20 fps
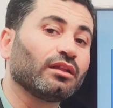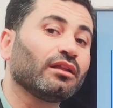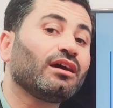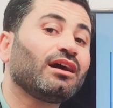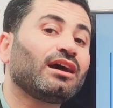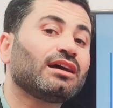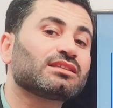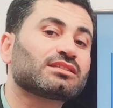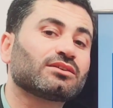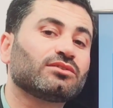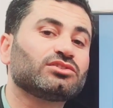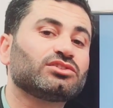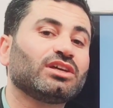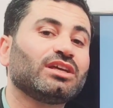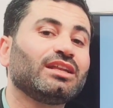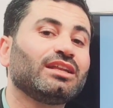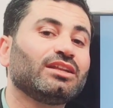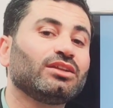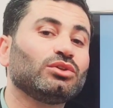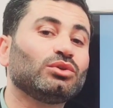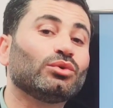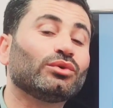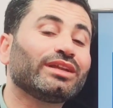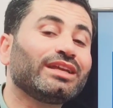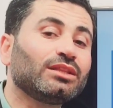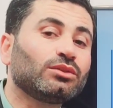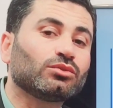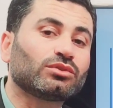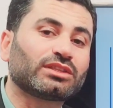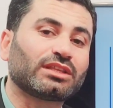الله عز وجل
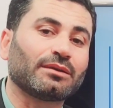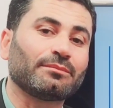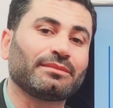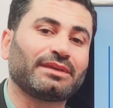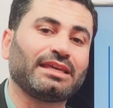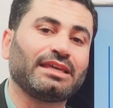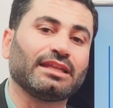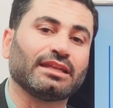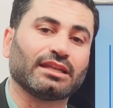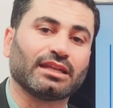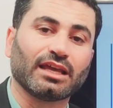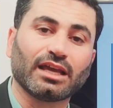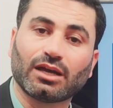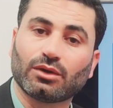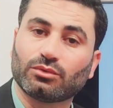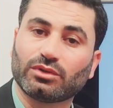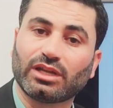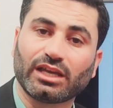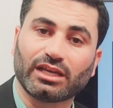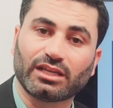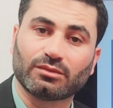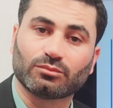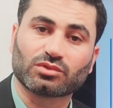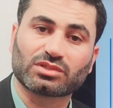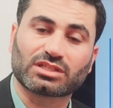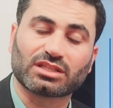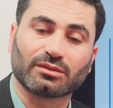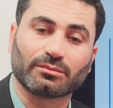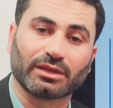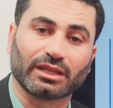يريد التمكين لهؤلاء
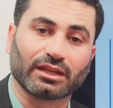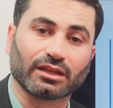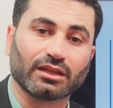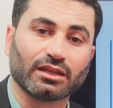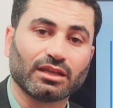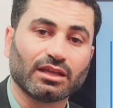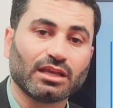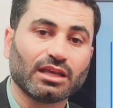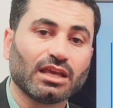المسلمين